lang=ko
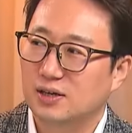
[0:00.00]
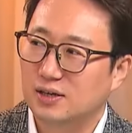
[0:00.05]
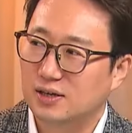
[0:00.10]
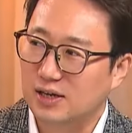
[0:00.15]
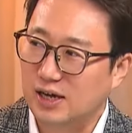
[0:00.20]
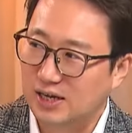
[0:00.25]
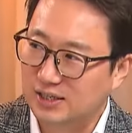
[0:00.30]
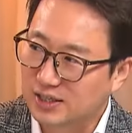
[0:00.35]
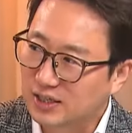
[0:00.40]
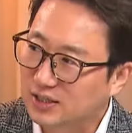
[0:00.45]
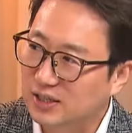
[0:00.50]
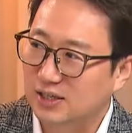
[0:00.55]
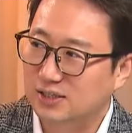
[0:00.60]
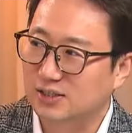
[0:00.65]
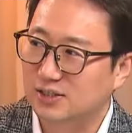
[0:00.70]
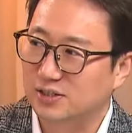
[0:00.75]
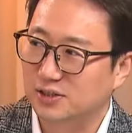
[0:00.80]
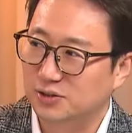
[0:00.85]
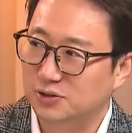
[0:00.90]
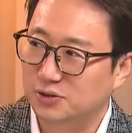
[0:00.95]
가장
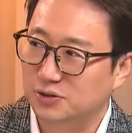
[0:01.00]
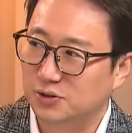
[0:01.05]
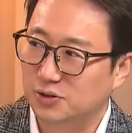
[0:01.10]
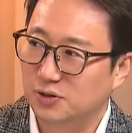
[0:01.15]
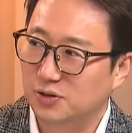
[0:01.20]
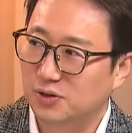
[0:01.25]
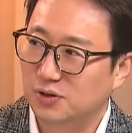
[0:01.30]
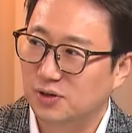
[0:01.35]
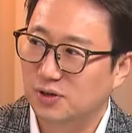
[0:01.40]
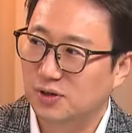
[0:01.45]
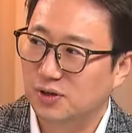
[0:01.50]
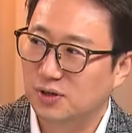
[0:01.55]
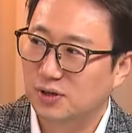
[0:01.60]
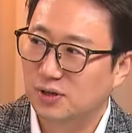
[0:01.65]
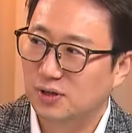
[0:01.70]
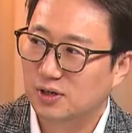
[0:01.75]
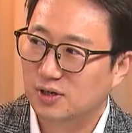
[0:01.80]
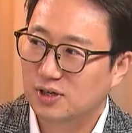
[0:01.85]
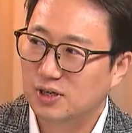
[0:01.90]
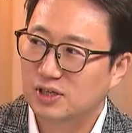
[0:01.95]
낮을 때였죠.
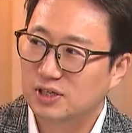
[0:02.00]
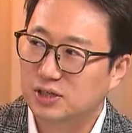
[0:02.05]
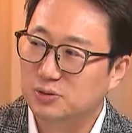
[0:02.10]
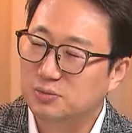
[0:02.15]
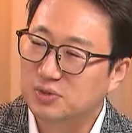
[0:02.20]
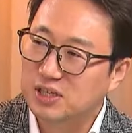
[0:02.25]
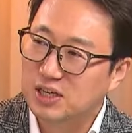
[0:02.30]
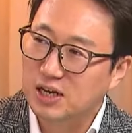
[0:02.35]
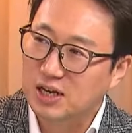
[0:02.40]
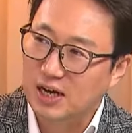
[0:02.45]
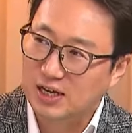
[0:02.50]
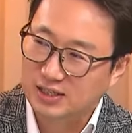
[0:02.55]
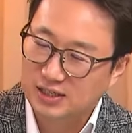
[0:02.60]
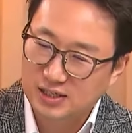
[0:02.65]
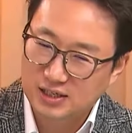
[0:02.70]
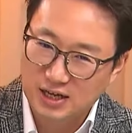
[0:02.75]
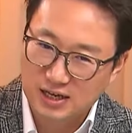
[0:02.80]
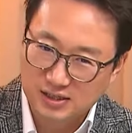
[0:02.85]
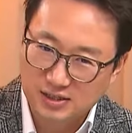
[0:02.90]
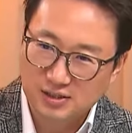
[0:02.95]
그러니까 음. 금리가
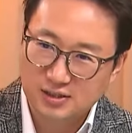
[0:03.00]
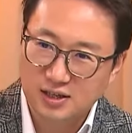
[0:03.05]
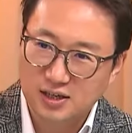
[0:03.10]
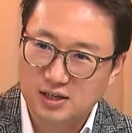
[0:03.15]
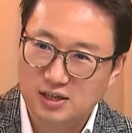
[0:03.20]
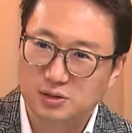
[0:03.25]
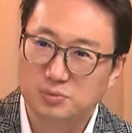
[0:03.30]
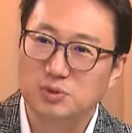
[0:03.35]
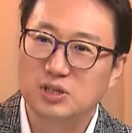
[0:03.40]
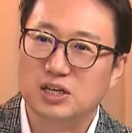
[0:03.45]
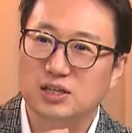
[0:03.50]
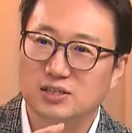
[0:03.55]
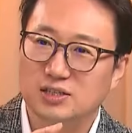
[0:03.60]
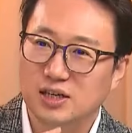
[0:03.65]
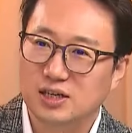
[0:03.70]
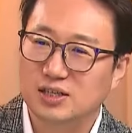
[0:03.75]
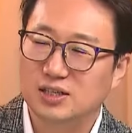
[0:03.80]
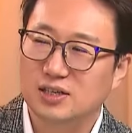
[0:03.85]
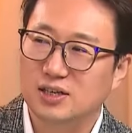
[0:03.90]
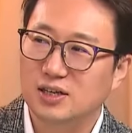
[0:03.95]
가장 낮을 때 금리가
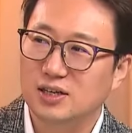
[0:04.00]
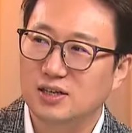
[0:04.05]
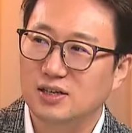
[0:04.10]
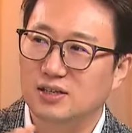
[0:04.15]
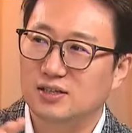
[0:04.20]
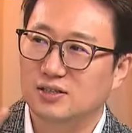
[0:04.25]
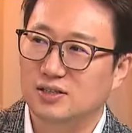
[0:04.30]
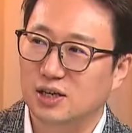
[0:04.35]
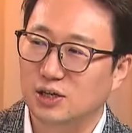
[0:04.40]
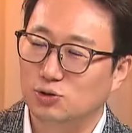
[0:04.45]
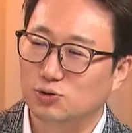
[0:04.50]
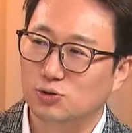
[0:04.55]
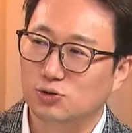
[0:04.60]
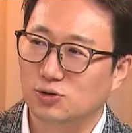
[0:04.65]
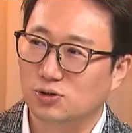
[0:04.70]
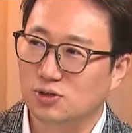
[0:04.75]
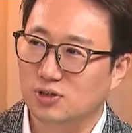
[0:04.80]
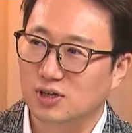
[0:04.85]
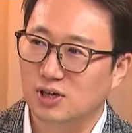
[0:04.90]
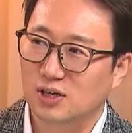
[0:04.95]
싸니까 대출
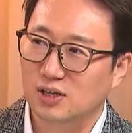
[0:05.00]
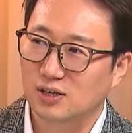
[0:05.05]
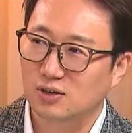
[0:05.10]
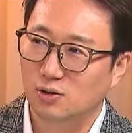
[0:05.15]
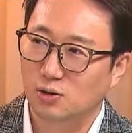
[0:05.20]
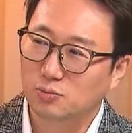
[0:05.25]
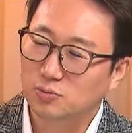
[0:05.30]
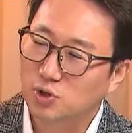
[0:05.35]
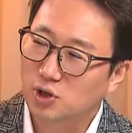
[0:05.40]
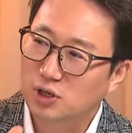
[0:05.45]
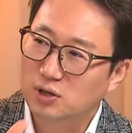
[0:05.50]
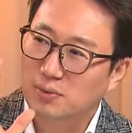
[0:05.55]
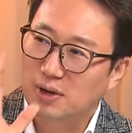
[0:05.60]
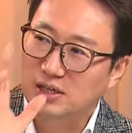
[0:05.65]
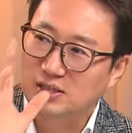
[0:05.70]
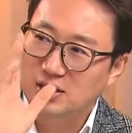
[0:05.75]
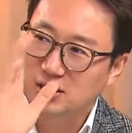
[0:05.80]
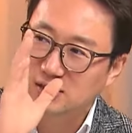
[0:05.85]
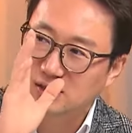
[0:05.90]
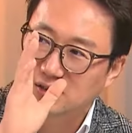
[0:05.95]
거어다가 엄청나
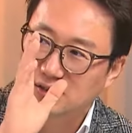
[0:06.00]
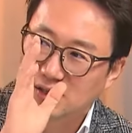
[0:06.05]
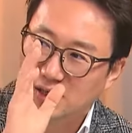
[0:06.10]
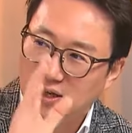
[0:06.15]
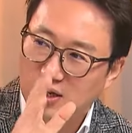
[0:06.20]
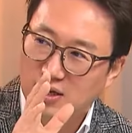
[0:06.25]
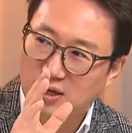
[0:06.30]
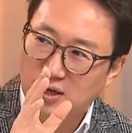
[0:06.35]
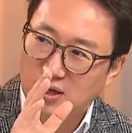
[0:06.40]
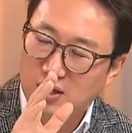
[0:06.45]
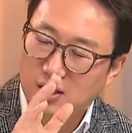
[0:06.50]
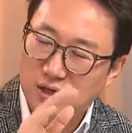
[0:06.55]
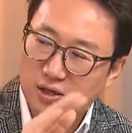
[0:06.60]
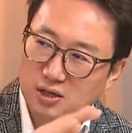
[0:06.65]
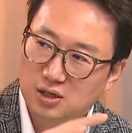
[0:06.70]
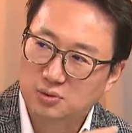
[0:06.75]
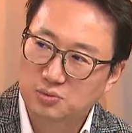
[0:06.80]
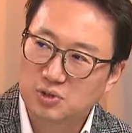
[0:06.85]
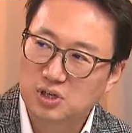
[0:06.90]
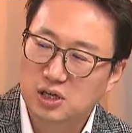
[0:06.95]
많이 샀는데
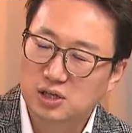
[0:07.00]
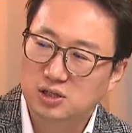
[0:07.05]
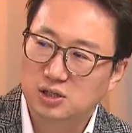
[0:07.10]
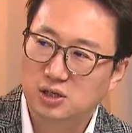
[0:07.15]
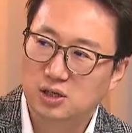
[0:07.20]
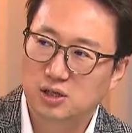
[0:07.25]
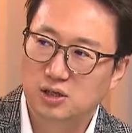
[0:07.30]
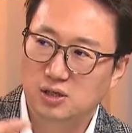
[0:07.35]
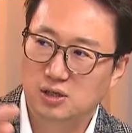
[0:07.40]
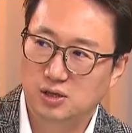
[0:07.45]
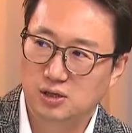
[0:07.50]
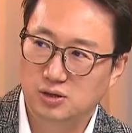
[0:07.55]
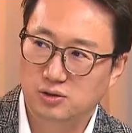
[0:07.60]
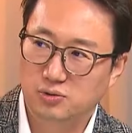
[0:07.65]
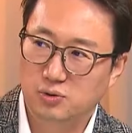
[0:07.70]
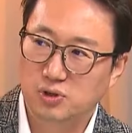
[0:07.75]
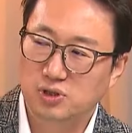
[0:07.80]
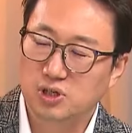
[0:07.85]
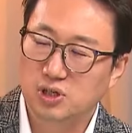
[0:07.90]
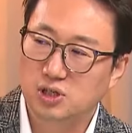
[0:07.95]
금리가 이제
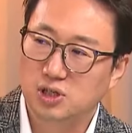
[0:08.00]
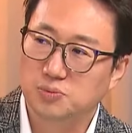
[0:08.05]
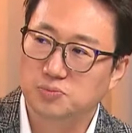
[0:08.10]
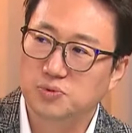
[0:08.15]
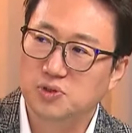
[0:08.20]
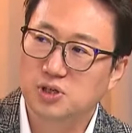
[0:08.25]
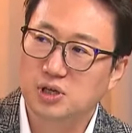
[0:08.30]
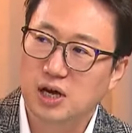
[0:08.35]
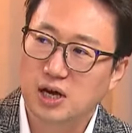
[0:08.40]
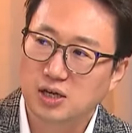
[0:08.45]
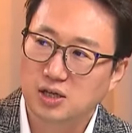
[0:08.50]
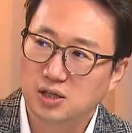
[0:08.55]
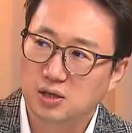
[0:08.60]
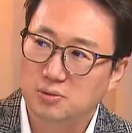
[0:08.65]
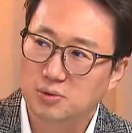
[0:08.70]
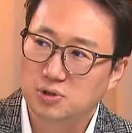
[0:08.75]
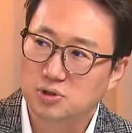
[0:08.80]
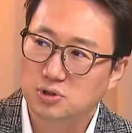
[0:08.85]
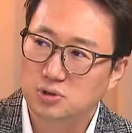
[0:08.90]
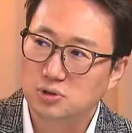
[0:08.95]
굉장히 급등을 하게
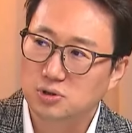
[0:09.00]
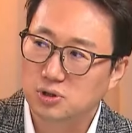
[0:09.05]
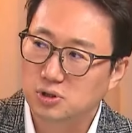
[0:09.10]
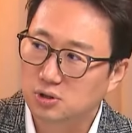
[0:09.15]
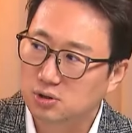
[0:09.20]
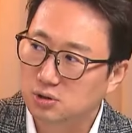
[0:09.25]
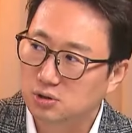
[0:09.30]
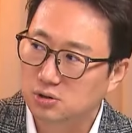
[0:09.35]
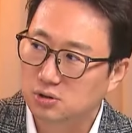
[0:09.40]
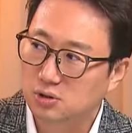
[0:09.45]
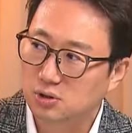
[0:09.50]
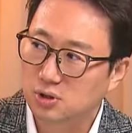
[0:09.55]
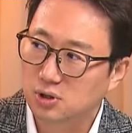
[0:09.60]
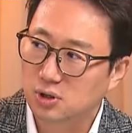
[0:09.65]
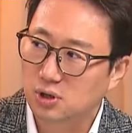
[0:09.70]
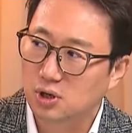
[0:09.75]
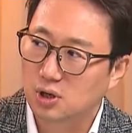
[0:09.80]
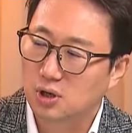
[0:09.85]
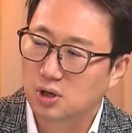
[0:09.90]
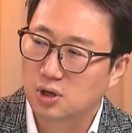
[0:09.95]
되면서 이런
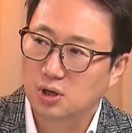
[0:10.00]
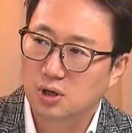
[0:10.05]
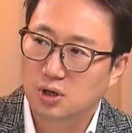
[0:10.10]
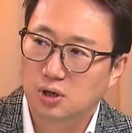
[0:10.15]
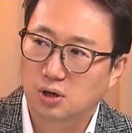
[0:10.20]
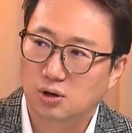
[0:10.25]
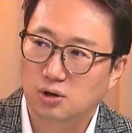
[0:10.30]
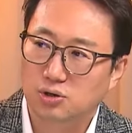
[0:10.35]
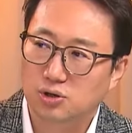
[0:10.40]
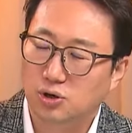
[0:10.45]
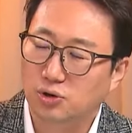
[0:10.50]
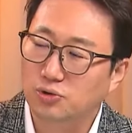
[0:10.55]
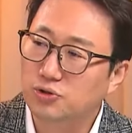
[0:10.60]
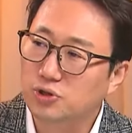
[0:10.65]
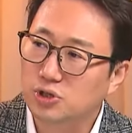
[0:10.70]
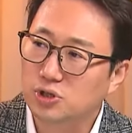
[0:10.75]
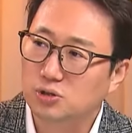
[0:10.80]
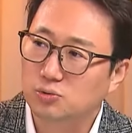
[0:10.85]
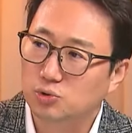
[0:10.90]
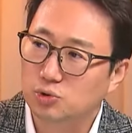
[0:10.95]
것들이 어,
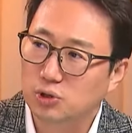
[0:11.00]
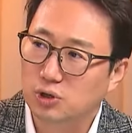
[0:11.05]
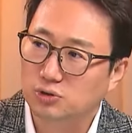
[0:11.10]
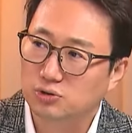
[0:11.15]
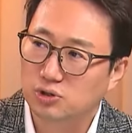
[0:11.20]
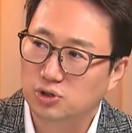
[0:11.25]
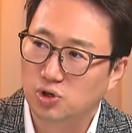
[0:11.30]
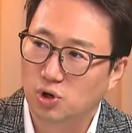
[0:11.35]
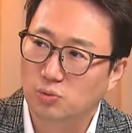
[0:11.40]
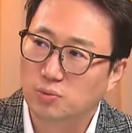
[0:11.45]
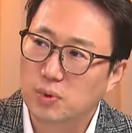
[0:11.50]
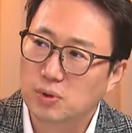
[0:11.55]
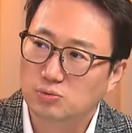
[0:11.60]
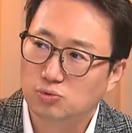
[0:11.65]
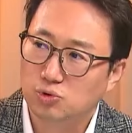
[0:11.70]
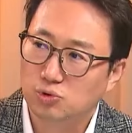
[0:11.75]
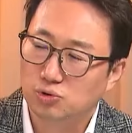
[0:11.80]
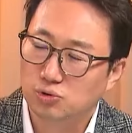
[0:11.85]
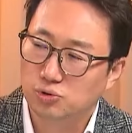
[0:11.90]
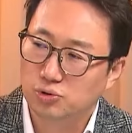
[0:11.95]
견디지를 못하고 이제
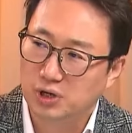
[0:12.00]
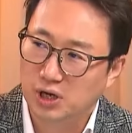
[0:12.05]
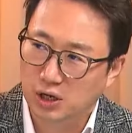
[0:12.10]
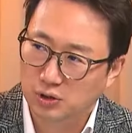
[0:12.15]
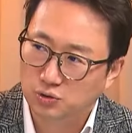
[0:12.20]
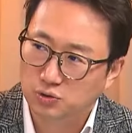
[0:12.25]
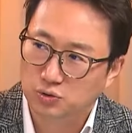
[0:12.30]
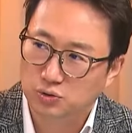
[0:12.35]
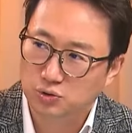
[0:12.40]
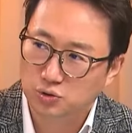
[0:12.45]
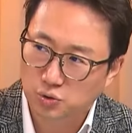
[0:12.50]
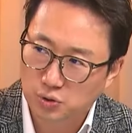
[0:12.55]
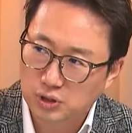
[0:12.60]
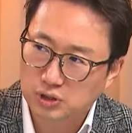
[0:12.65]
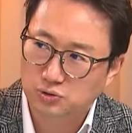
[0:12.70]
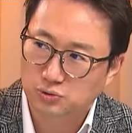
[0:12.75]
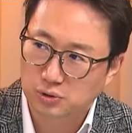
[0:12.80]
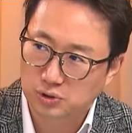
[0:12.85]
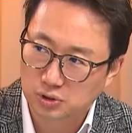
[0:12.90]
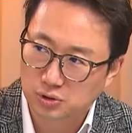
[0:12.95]
경매물건들을 계속
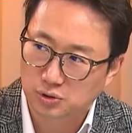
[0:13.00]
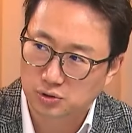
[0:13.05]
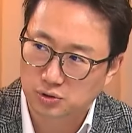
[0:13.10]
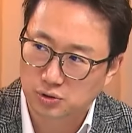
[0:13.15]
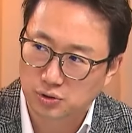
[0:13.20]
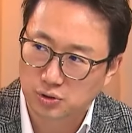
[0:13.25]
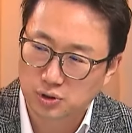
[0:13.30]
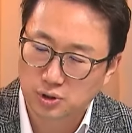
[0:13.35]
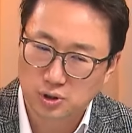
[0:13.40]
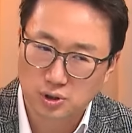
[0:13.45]
쏟아지고 있는 거죠.